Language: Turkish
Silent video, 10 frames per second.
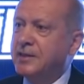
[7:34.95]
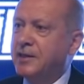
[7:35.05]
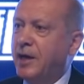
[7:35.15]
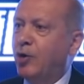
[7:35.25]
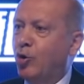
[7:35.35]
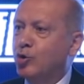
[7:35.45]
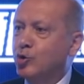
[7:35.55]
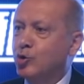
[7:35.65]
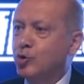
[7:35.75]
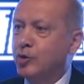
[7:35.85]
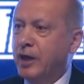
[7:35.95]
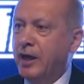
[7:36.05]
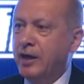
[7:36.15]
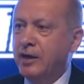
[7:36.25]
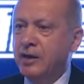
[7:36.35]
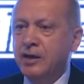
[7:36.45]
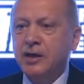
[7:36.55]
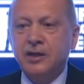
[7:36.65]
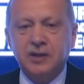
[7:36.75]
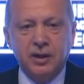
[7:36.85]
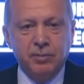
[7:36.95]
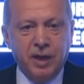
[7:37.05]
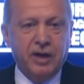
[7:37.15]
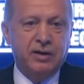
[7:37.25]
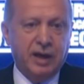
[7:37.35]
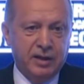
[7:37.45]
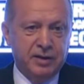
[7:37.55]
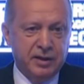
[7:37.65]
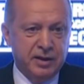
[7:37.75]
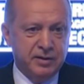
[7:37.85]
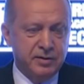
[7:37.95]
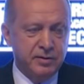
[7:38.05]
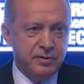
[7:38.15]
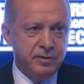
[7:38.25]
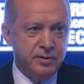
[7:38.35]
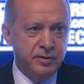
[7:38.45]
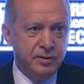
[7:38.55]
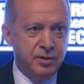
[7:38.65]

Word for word: riskler ölçüsünde kazanımlar elde edersiniz.